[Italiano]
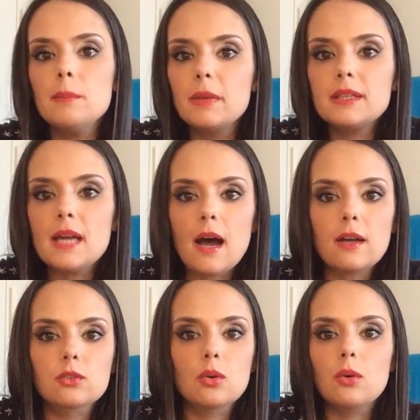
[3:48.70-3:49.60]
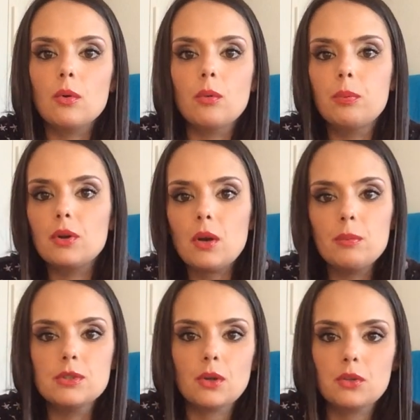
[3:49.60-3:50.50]
immediato oppure ho
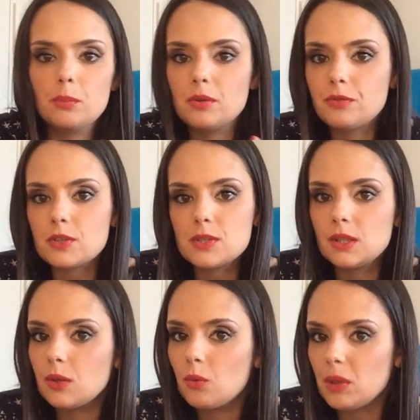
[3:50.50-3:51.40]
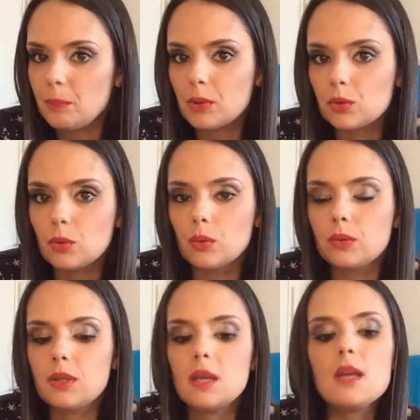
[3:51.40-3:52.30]
bisogno per forza di quei
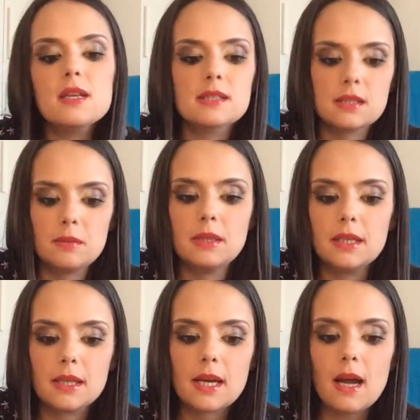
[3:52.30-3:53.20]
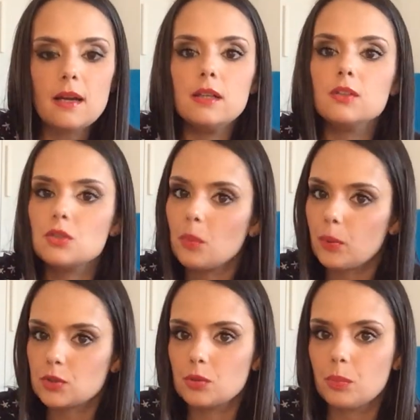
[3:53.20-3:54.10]
prodotti se me li regalano io
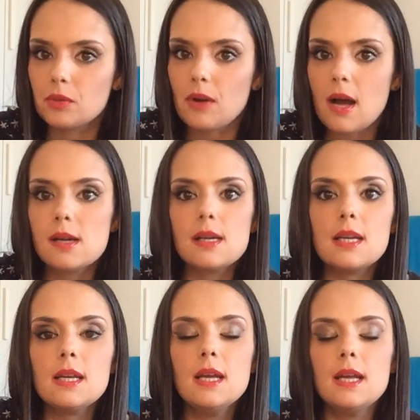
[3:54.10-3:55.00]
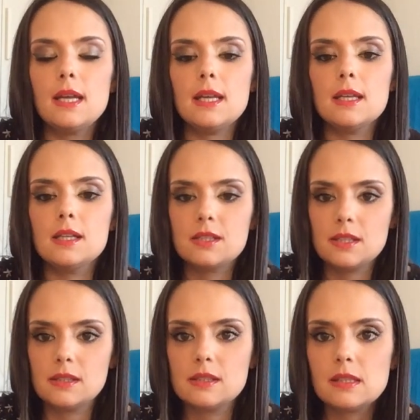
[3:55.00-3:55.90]
posso provarli e
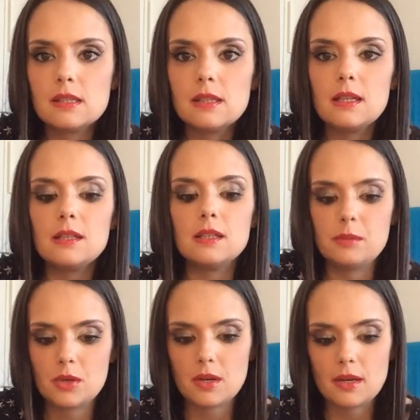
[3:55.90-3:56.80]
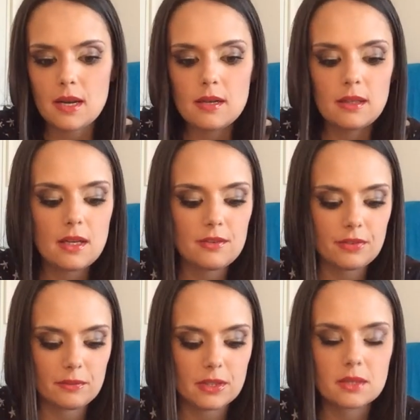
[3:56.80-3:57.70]
recensirli nel mio canale
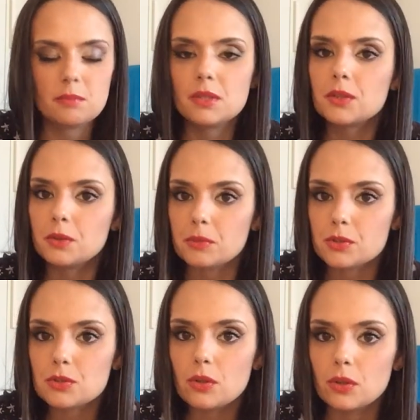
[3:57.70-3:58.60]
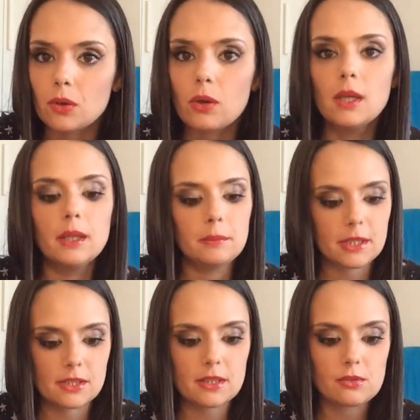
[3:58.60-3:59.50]
farvi sapere come sono
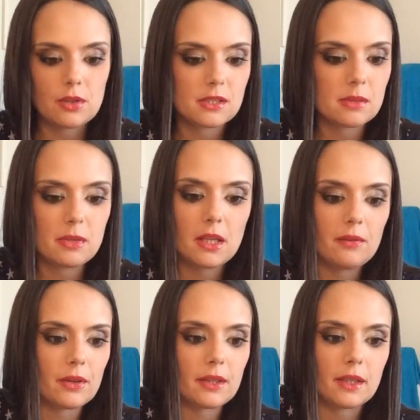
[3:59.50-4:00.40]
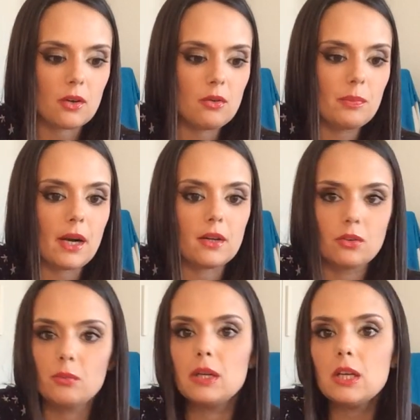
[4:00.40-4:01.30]
ma certo che se devo andare andare a comprare
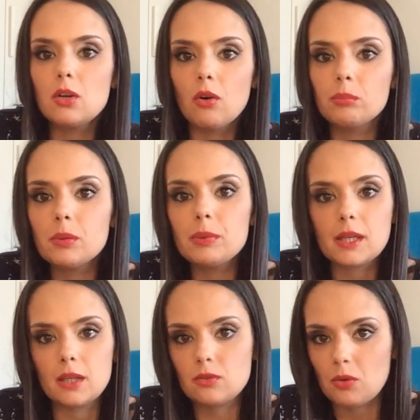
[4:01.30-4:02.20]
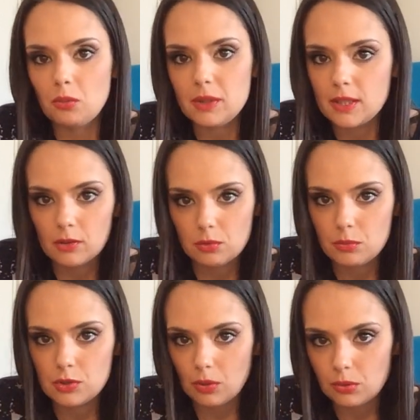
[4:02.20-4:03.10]
non me li compro perché non ho immediato
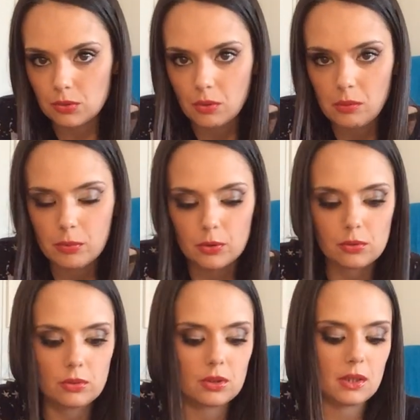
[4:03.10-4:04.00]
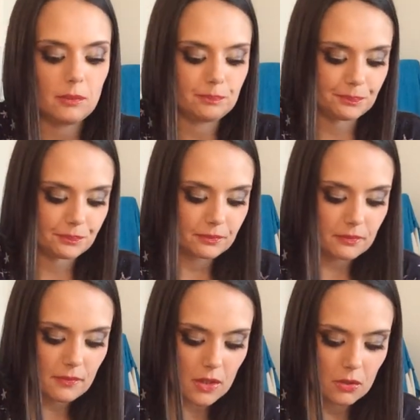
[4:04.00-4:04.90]
bisogno di quei prodotti
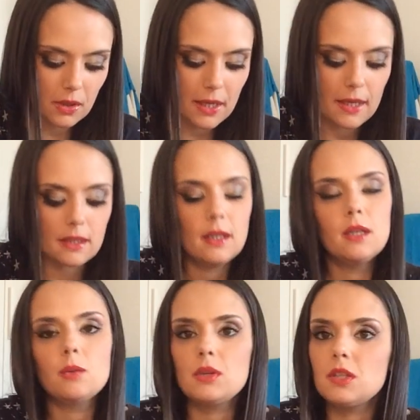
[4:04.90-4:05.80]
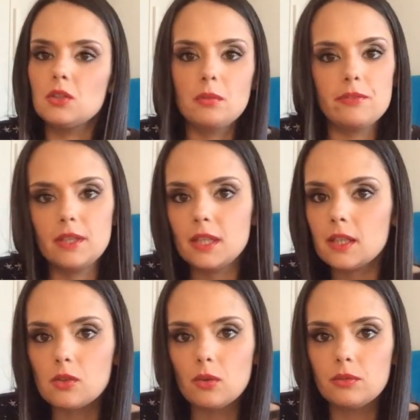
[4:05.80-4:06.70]
ok quindi non mi,
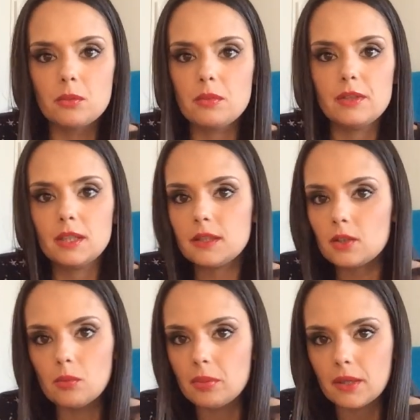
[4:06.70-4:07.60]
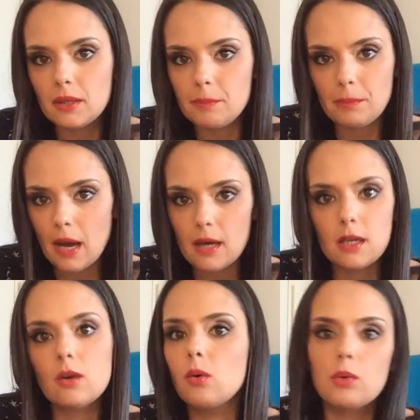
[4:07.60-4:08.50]
venire, non mi, venite a rompere le
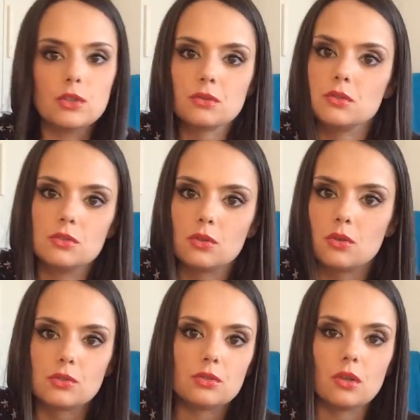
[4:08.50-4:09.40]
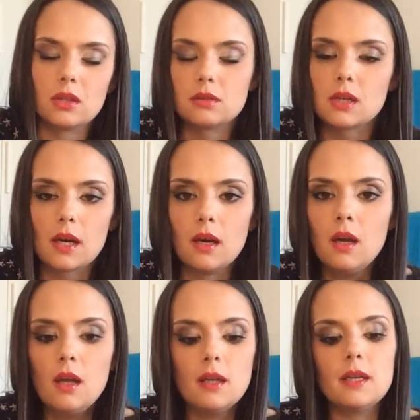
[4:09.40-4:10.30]
palle con questo discorso che non ha
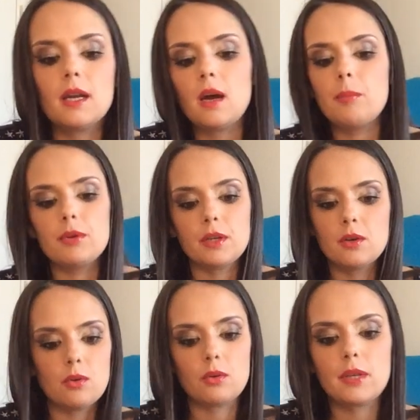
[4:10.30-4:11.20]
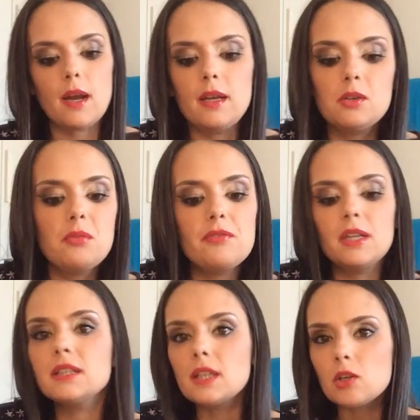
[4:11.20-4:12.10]
né capo né coda e non mi
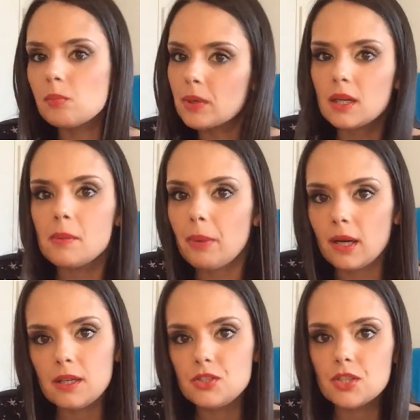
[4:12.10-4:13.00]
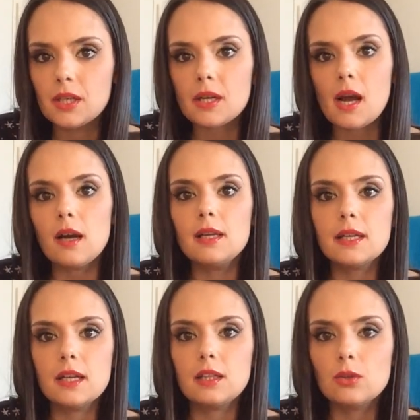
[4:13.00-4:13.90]
venite a rompere le palle in
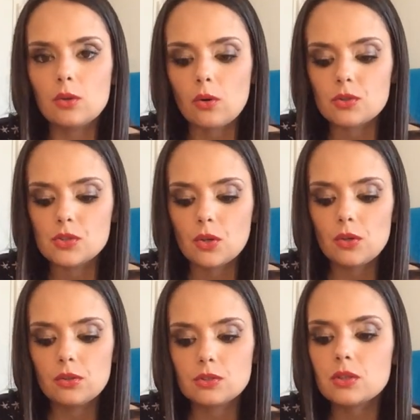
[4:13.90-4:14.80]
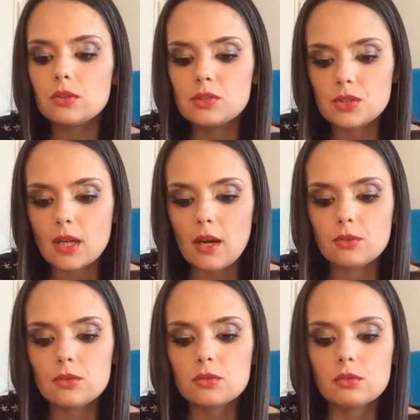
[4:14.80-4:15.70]
generale che io rosico io non sto
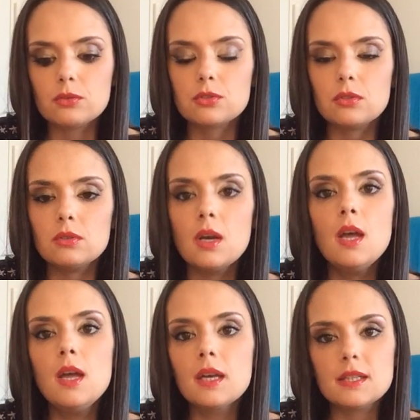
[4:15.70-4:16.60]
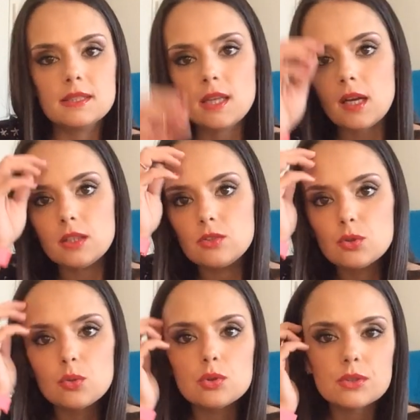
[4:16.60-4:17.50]
rosicando io trovo solo che sia
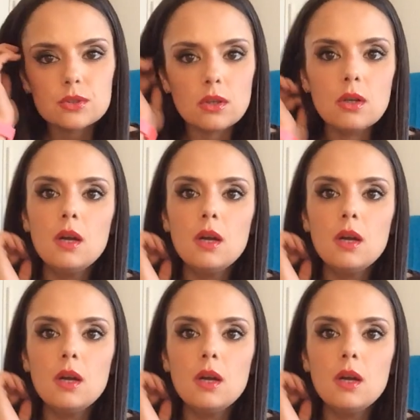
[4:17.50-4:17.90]
ingiusto